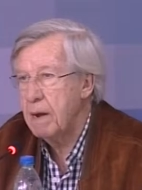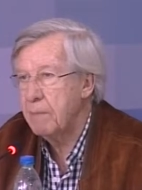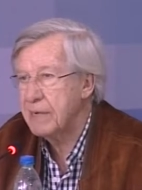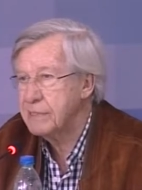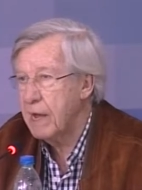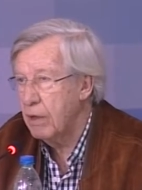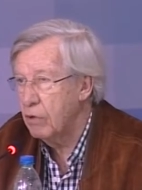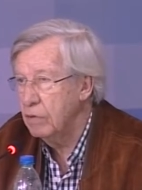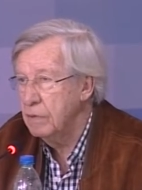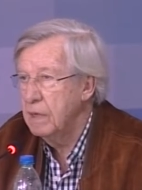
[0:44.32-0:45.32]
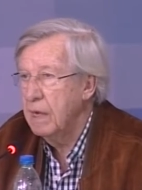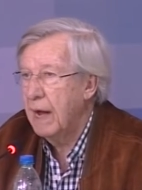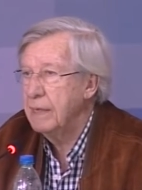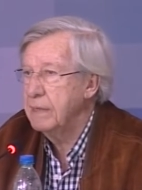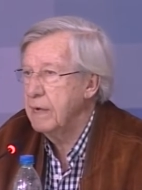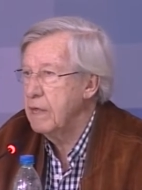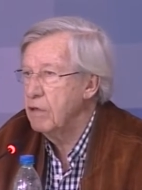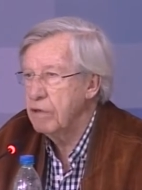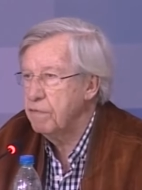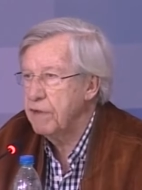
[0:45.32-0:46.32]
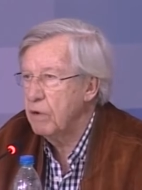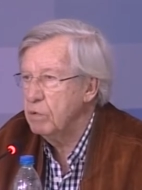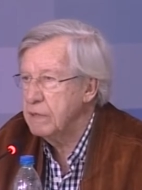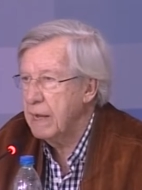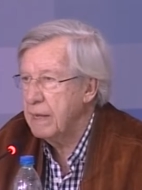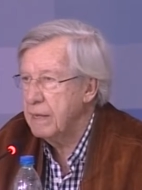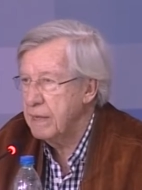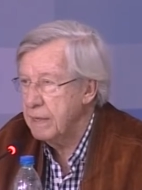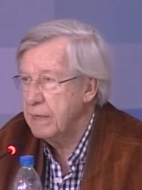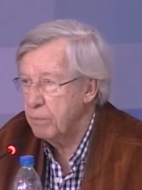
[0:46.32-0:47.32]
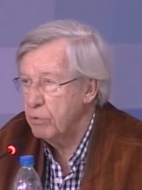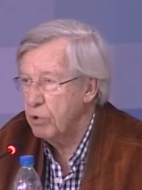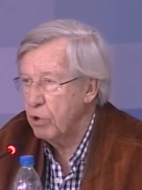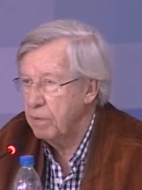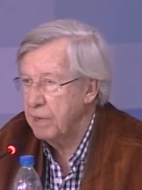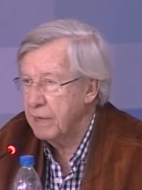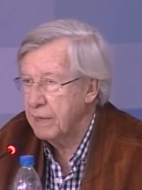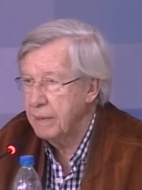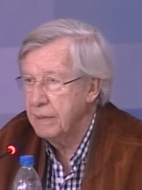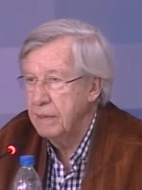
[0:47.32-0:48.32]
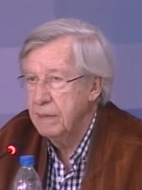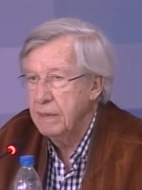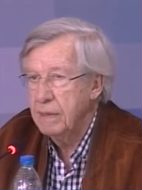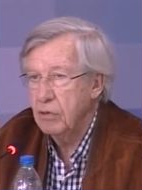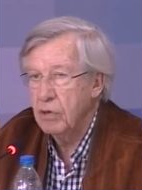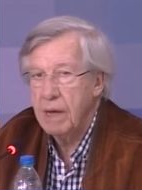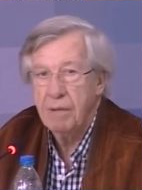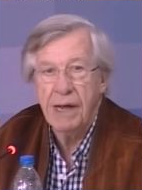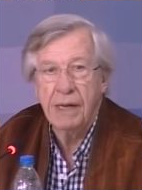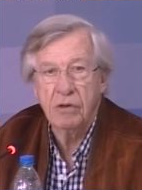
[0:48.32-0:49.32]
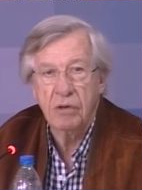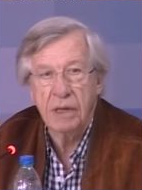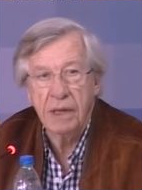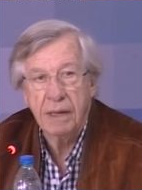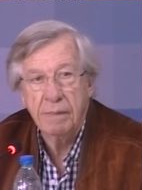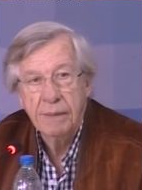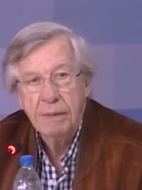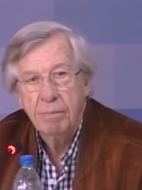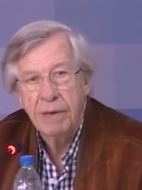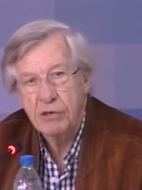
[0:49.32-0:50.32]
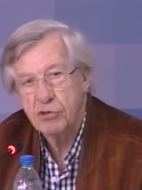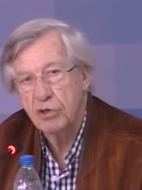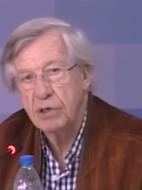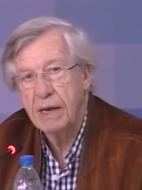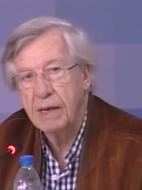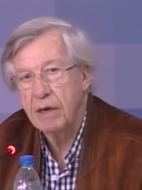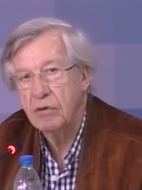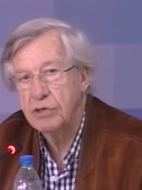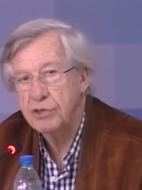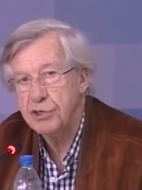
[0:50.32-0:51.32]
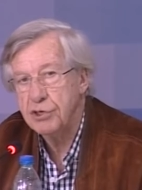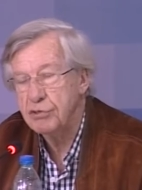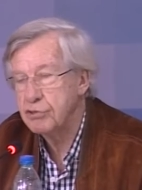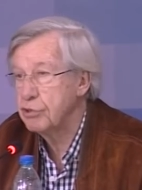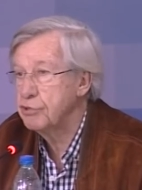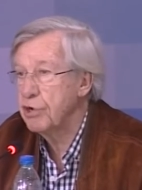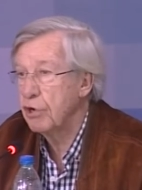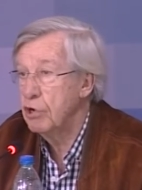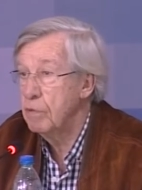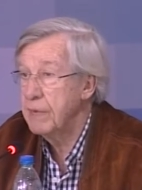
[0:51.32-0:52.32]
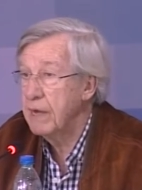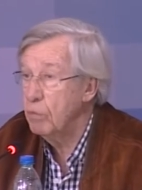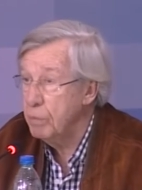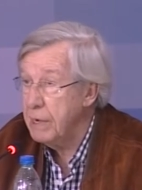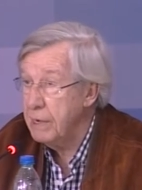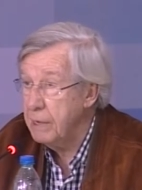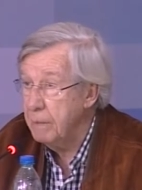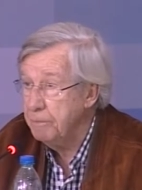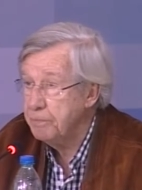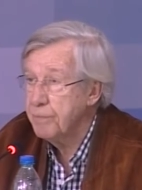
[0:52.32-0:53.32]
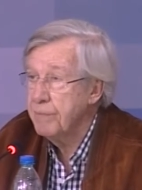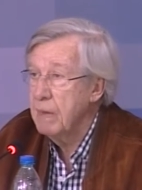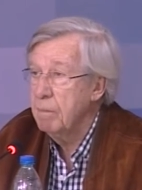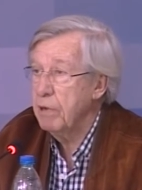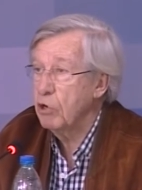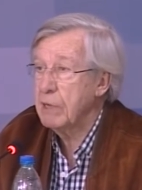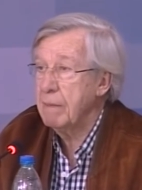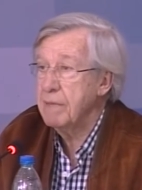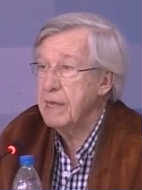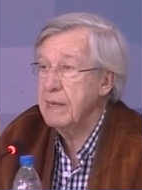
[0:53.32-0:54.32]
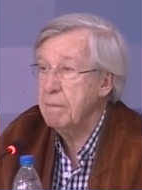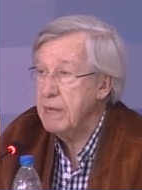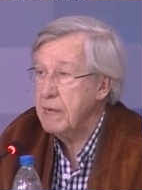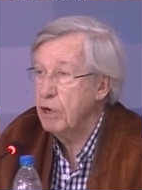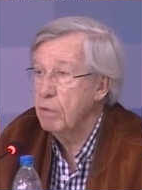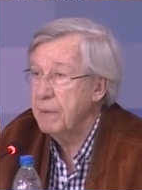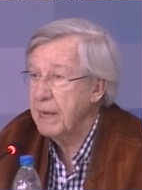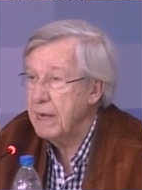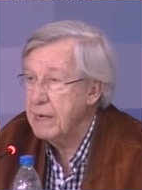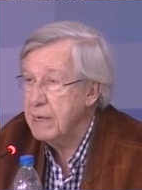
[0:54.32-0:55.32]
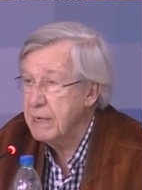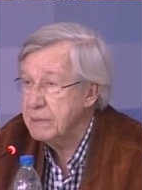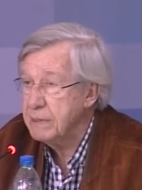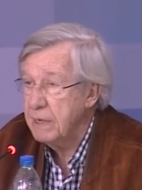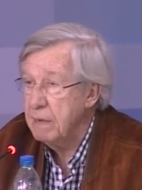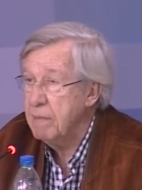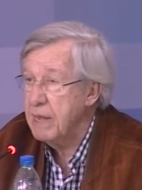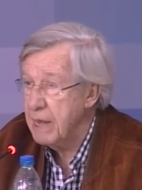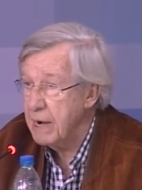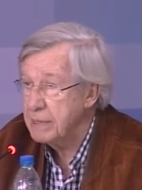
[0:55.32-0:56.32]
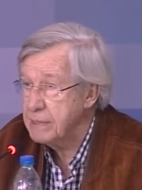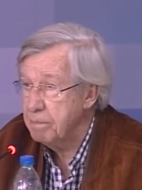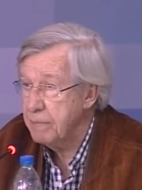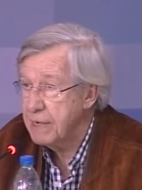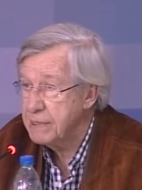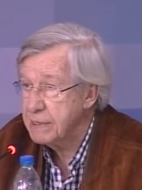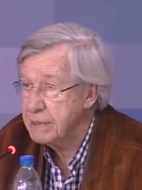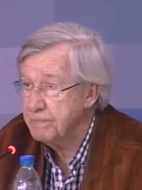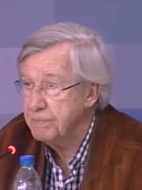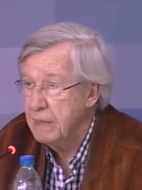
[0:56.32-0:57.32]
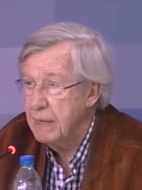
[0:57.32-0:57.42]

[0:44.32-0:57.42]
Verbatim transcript: el pasado han tenido dificultades desde este punto de vista. Estoy hablando de personas de condición socioeconómica humilde, pero también de micro, pequeñas y medianas empresas.